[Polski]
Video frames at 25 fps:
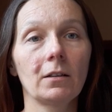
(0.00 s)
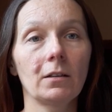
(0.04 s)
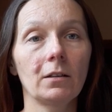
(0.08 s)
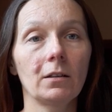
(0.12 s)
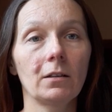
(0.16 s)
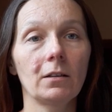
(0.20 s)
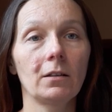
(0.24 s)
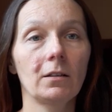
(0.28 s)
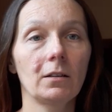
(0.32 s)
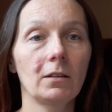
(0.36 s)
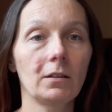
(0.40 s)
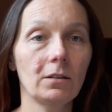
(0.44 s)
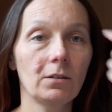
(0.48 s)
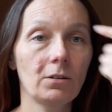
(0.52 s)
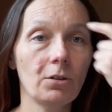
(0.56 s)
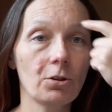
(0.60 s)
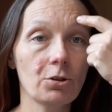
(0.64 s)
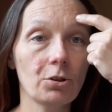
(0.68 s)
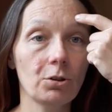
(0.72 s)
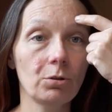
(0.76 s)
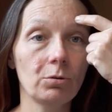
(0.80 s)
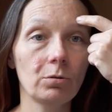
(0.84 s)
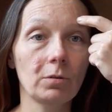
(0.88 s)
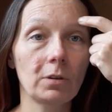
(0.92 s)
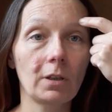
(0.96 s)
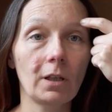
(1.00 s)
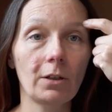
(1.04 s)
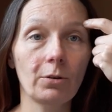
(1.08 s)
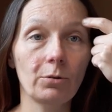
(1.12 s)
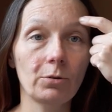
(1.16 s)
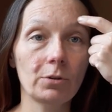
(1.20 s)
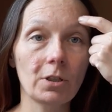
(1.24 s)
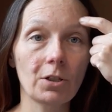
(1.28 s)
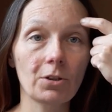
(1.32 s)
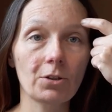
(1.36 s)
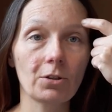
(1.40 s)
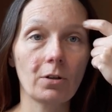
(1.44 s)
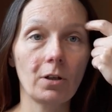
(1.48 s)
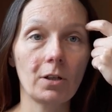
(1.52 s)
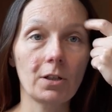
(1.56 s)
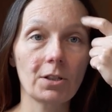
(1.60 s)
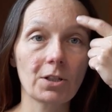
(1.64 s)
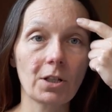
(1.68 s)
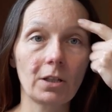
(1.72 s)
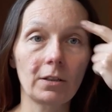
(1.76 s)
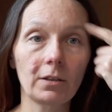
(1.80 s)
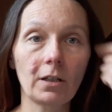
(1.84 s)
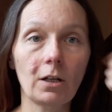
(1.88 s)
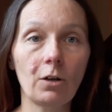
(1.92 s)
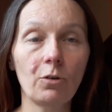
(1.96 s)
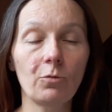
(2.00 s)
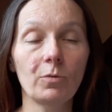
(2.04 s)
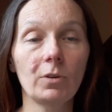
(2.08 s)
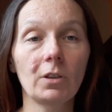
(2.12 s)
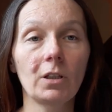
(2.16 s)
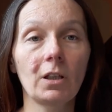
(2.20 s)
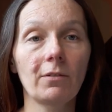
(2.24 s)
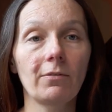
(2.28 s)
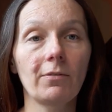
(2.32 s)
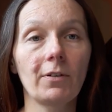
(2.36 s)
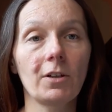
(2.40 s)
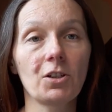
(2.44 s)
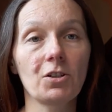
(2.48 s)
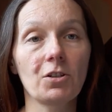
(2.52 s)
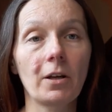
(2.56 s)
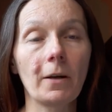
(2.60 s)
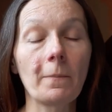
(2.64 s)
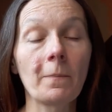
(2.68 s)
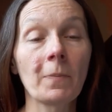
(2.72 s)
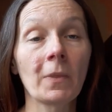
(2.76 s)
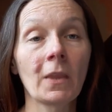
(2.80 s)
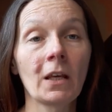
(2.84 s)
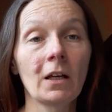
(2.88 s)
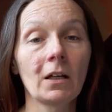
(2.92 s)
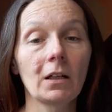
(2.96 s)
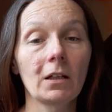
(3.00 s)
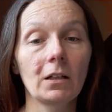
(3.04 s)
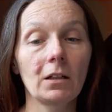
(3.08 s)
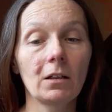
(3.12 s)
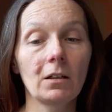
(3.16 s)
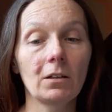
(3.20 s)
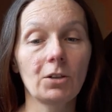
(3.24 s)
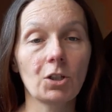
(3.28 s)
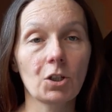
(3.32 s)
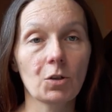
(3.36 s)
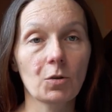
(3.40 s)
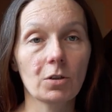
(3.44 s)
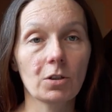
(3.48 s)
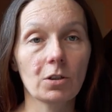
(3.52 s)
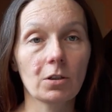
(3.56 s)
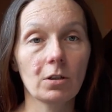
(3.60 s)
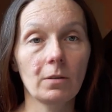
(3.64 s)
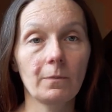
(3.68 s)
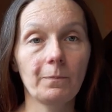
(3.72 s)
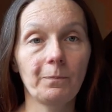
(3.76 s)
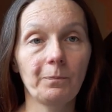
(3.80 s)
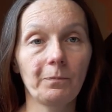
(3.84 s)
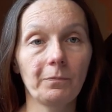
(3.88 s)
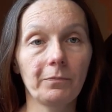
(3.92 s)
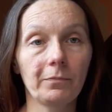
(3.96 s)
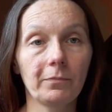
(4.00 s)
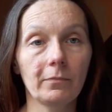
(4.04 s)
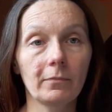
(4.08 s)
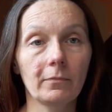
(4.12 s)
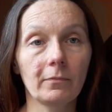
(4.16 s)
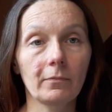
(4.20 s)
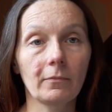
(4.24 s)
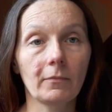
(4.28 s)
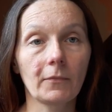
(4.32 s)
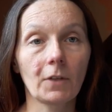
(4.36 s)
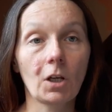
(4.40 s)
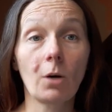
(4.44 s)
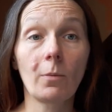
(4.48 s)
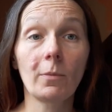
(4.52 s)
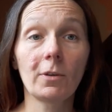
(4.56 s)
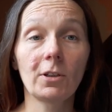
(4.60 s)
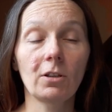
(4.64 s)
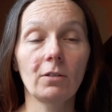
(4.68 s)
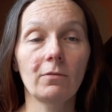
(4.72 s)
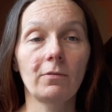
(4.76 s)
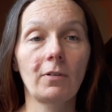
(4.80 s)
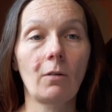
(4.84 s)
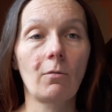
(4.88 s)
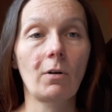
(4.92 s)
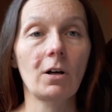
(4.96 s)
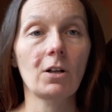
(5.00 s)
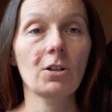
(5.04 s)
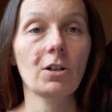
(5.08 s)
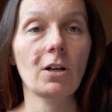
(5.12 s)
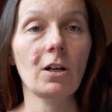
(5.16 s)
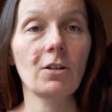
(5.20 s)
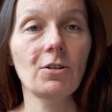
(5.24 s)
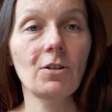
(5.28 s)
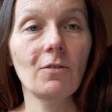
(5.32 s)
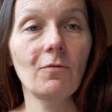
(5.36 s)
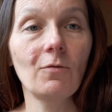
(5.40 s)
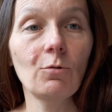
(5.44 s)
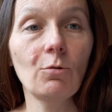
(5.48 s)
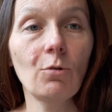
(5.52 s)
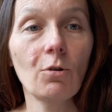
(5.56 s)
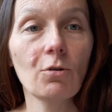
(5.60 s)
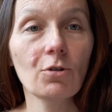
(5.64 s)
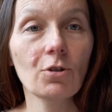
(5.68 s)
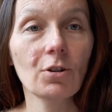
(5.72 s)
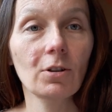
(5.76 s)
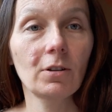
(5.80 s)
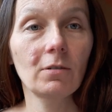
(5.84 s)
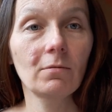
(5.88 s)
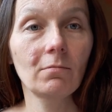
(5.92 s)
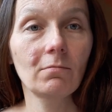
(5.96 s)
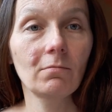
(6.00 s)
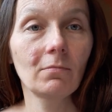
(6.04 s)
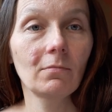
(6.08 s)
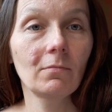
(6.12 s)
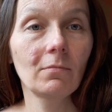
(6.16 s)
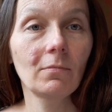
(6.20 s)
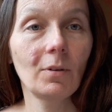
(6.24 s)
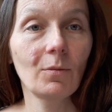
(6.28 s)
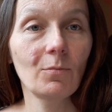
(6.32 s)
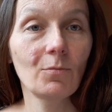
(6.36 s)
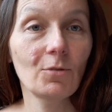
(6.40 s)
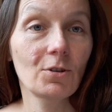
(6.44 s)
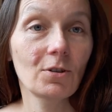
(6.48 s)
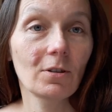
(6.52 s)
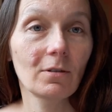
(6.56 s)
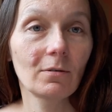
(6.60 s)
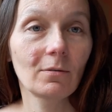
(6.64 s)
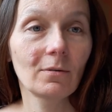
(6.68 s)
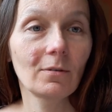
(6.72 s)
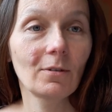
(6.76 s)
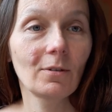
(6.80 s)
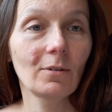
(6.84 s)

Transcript: E, to, co tutaj któraś koleżanka u mnie na fejsie e, też komentowała. Czekajcie, wyłączę, bo mi się